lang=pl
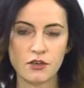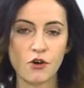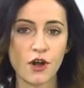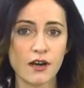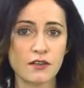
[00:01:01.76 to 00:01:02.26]
i
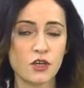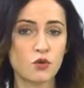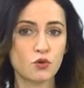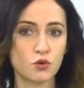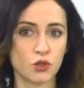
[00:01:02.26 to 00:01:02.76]
lokalnej
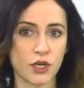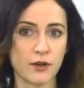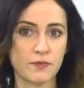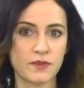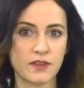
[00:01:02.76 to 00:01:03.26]

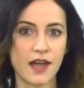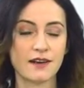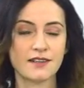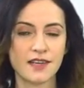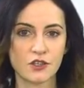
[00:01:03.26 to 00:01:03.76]
kulturze,
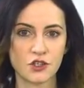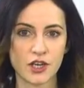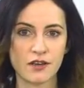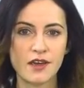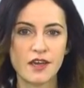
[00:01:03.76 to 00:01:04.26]
ale
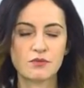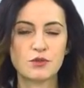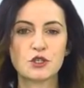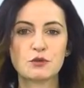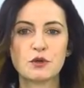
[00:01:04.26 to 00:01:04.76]
także
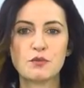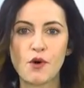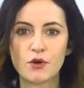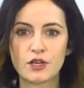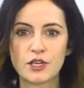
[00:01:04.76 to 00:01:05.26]
byśmy
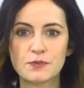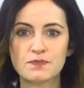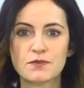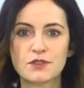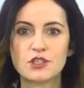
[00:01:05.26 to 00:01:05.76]
mogli
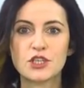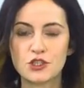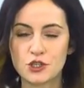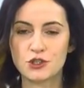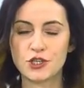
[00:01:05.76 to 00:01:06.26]

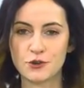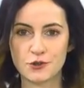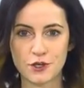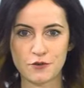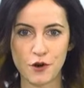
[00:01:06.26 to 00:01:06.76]
cieszyć się
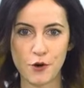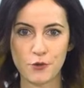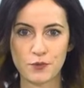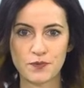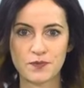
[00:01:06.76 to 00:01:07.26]

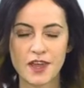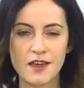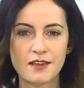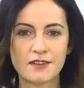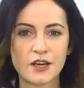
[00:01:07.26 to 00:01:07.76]
rozrywką.
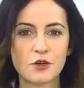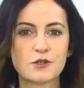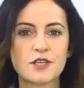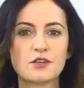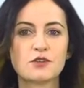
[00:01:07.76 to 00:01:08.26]

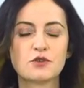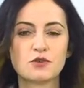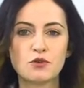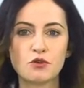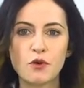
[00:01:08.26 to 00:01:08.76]
Nagrodzeni z
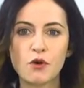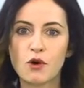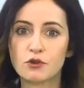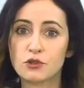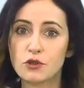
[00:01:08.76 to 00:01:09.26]

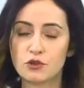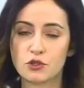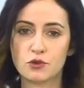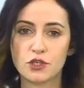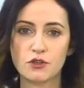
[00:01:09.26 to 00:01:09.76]
dumą
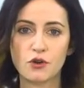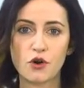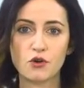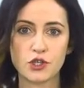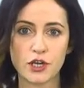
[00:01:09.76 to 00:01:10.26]
odnoszą się do
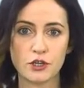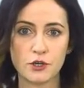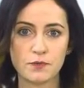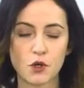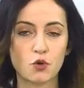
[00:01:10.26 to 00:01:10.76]

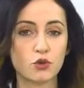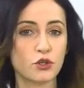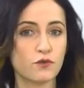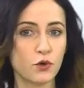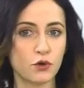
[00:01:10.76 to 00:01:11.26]
korzeni,
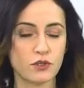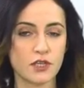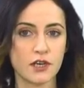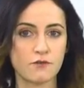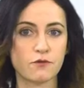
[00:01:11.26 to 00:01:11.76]

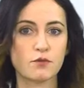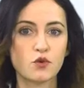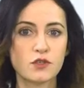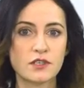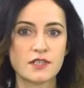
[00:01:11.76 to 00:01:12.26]
kultywując je w
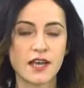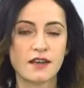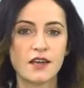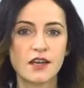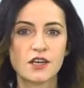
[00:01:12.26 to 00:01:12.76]

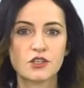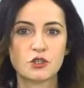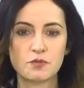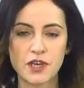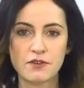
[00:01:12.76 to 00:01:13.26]
muzyce,
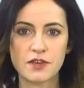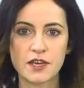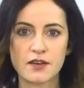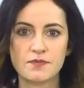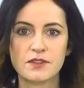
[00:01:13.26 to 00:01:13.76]

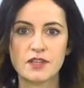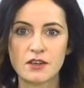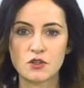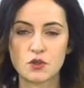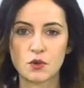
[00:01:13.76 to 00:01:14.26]
śpiewie,
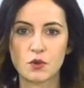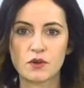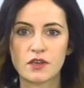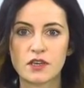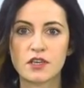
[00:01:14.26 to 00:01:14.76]
tańcu
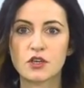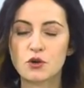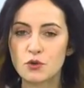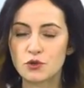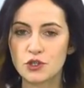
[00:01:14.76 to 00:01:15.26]
i
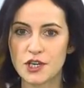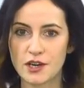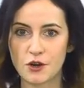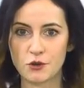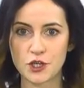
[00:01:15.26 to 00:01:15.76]
kunszcie
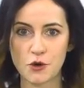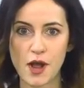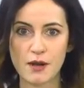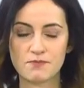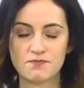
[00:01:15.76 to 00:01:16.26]
rękodzieła.